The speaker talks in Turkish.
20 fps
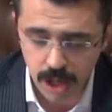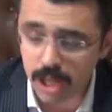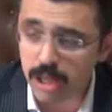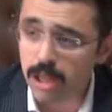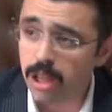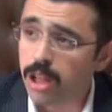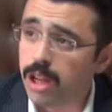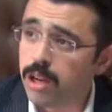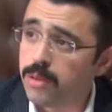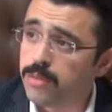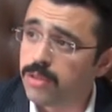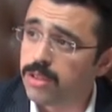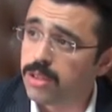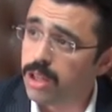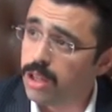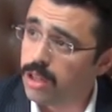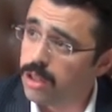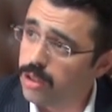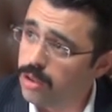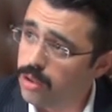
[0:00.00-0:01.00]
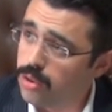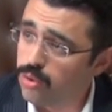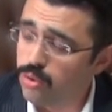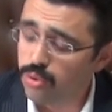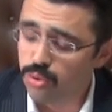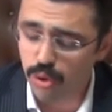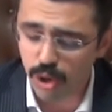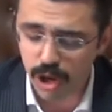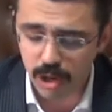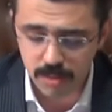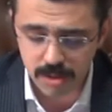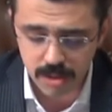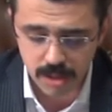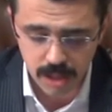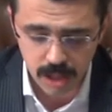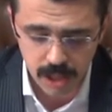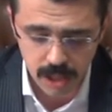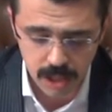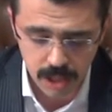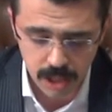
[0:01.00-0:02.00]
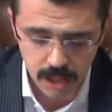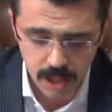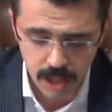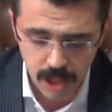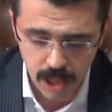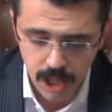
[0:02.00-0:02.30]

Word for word: atalarımızla, töremizle ilgili